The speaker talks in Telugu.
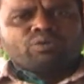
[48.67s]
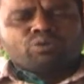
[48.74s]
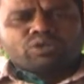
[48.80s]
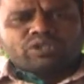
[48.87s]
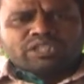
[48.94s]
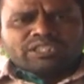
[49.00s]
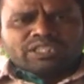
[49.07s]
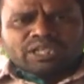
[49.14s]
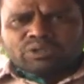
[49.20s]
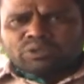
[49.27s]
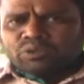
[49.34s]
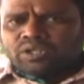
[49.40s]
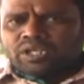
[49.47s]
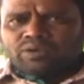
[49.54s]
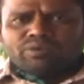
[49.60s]
గుర్తించిన
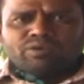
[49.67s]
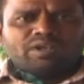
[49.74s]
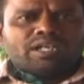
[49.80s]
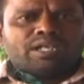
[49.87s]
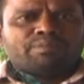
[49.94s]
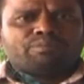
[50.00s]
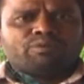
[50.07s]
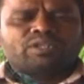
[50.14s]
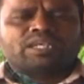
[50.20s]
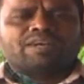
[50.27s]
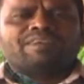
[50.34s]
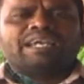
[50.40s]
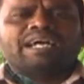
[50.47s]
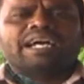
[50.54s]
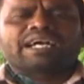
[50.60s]
కొందరు పూర్తిగా
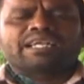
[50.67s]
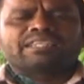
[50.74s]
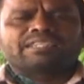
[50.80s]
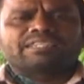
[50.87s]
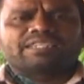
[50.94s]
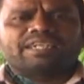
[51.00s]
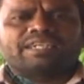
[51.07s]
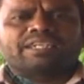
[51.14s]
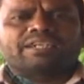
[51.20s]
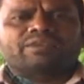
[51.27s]
వాళ్ళ ఆకలి తీర్చడానికి